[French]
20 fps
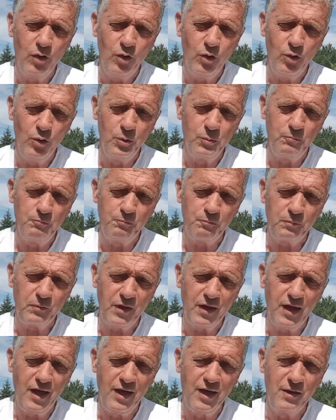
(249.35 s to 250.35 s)

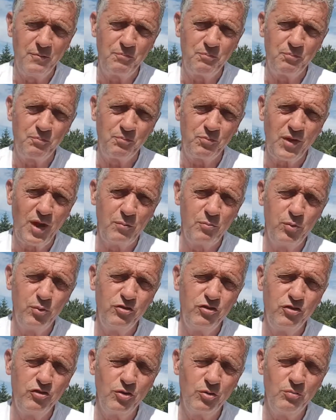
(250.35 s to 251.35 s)
un,
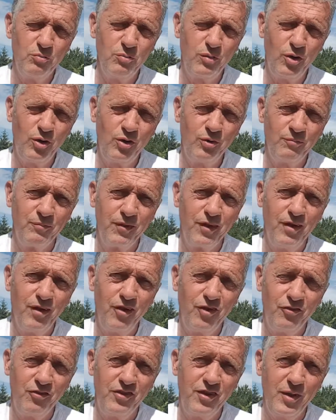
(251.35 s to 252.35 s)
positionnement
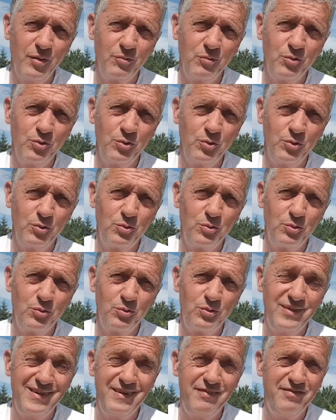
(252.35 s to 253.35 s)
en termes de, de
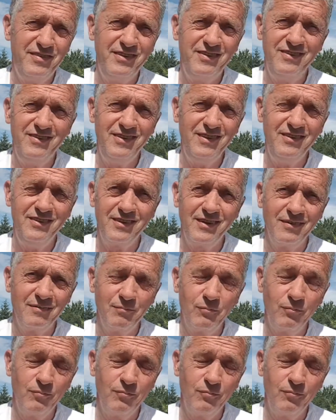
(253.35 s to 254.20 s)
déficit